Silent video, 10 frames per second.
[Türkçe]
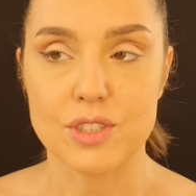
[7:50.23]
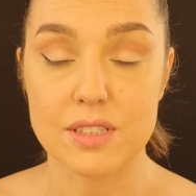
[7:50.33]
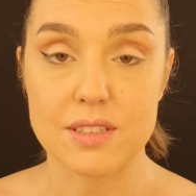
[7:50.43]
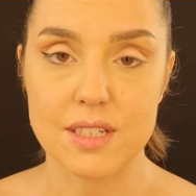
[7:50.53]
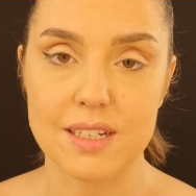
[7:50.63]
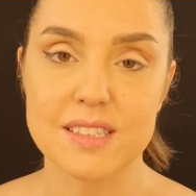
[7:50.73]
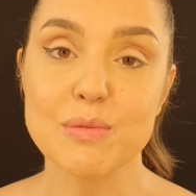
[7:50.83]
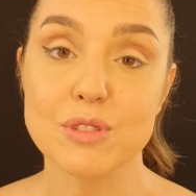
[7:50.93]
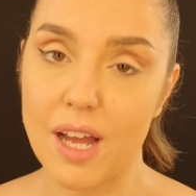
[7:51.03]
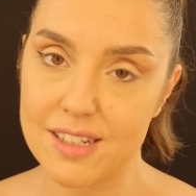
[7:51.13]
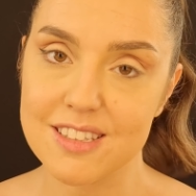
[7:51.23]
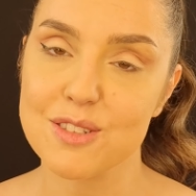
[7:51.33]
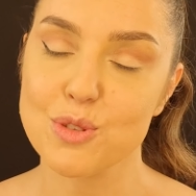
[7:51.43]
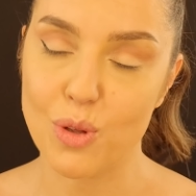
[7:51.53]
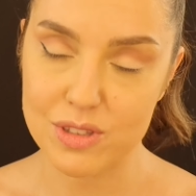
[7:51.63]
Şimdi sıkıntı bunun
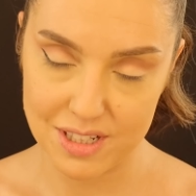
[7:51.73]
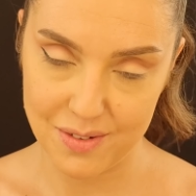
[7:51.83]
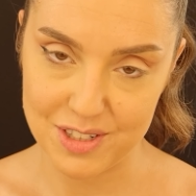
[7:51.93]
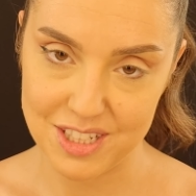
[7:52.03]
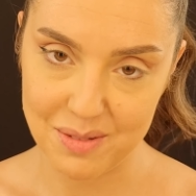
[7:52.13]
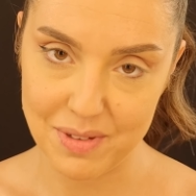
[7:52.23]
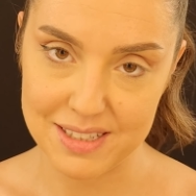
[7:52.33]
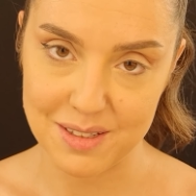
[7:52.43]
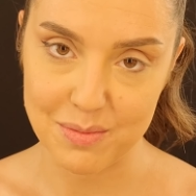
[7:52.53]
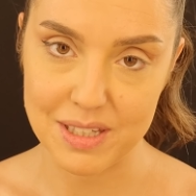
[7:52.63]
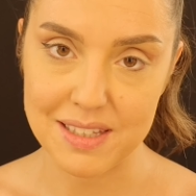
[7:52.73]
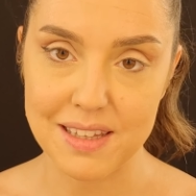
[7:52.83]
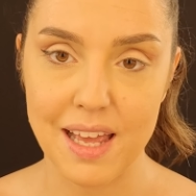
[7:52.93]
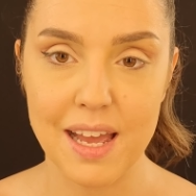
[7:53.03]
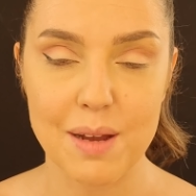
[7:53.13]
aynısını sol tarafa çekmek tabii ki de.